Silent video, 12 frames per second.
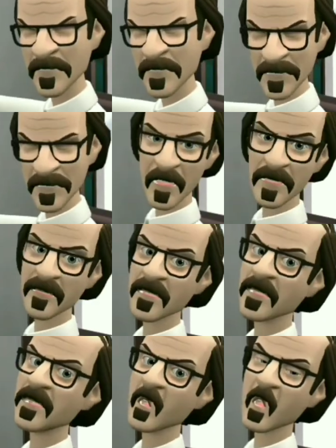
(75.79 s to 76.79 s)
बीमारी से भी
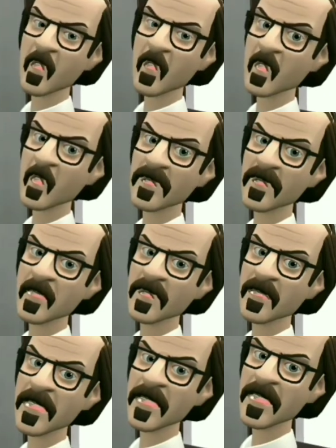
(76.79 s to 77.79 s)
ज्यादा सीरियस प्रॉब्लम है
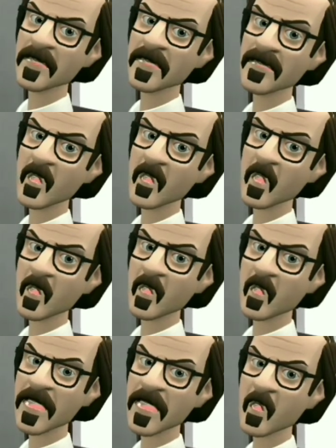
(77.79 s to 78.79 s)
सबसे पहले दारू
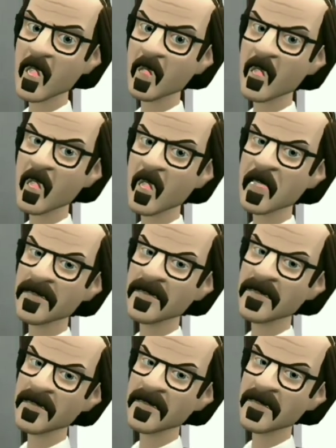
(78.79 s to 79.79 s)
छोड़नी पड़ेगी
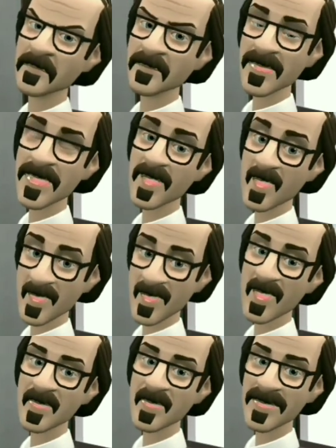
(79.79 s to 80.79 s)
तुम चिंता मत करो
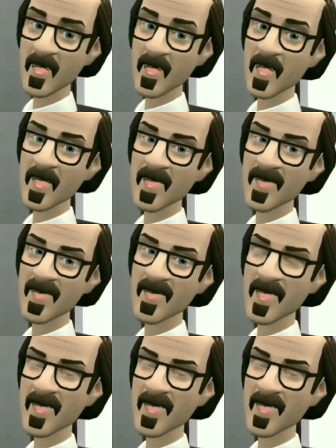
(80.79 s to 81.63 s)
मैं दवाई लिख देता हूँ